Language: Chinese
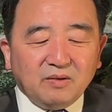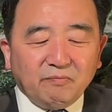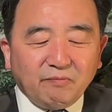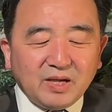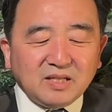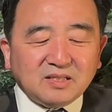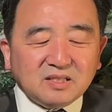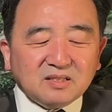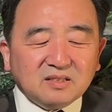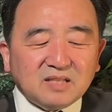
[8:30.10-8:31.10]
未
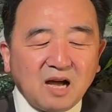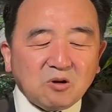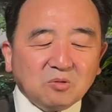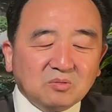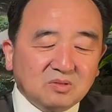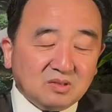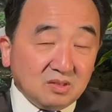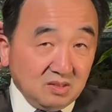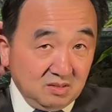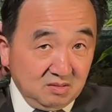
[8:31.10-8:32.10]
经然后
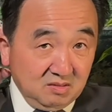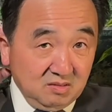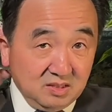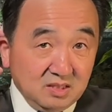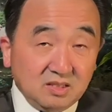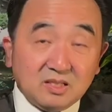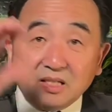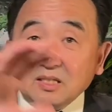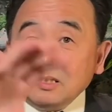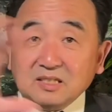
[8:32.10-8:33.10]
这
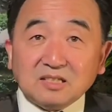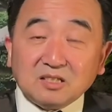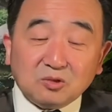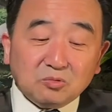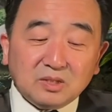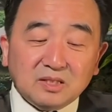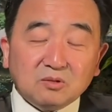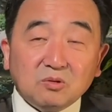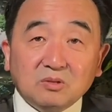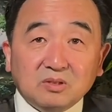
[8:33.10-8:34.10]
个监测中心
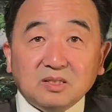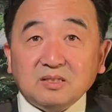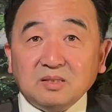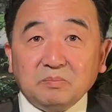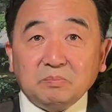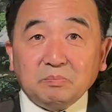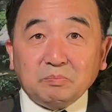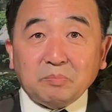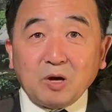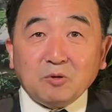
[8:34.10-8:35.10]
孔，这是
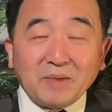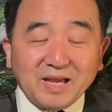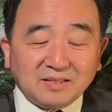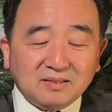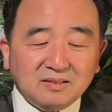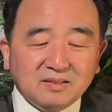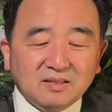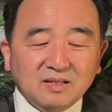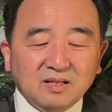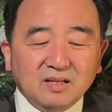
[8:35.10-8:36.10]
Pyramid。
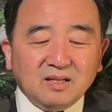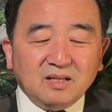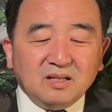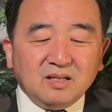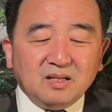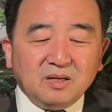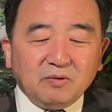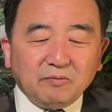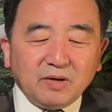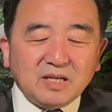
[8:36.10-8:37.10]

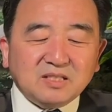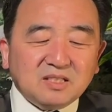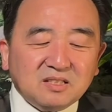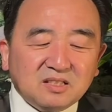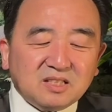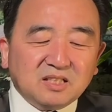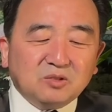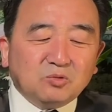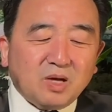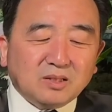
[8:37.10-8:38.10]
未经
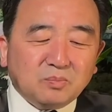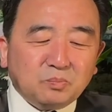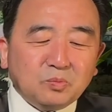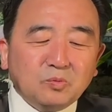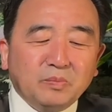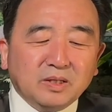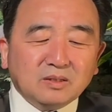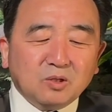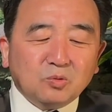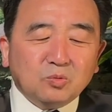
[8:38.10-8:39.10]
诊断的不明
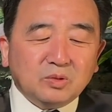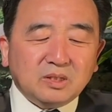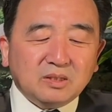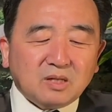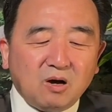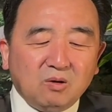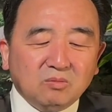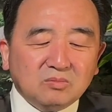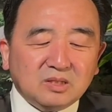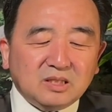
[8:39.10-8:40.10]
的呼吸道
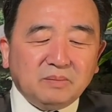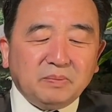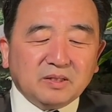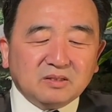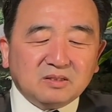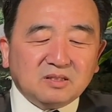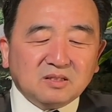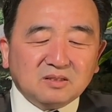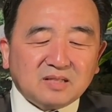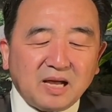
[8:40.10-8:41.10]
疾病。
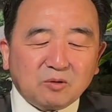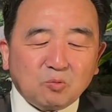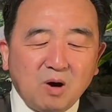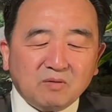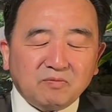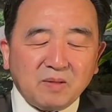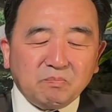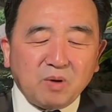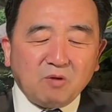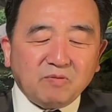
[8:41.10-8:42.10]
正在广泛
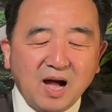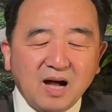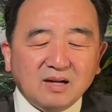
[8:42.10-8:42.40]
爆发，